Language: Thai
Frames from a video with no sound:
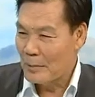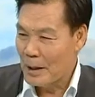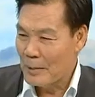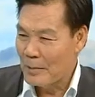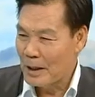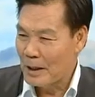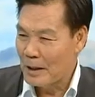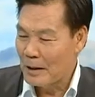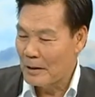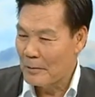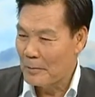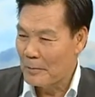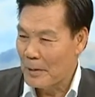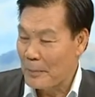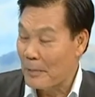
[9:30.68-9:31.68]
ถ้าไม่มี
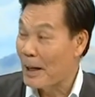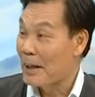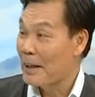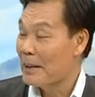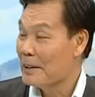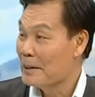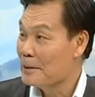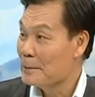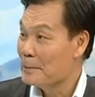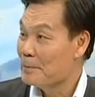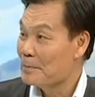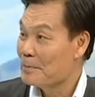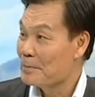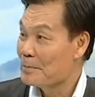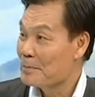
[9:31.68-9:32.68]
ไม้ไผ่
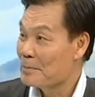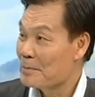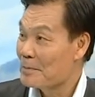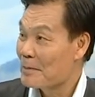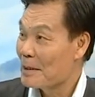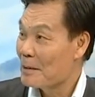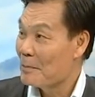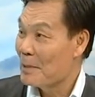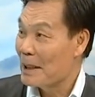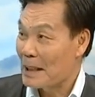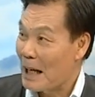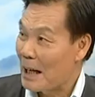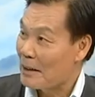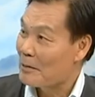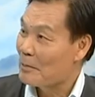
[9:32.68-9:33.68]
ไม่
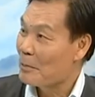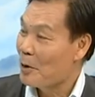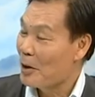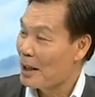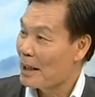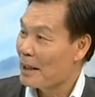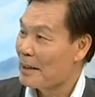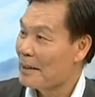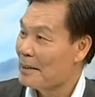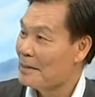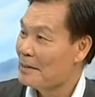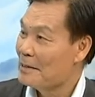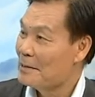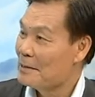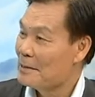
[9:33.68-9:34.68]
ตั้ง เพราะอะไร
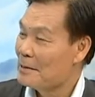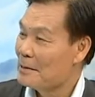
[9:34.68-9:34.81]
เพราะ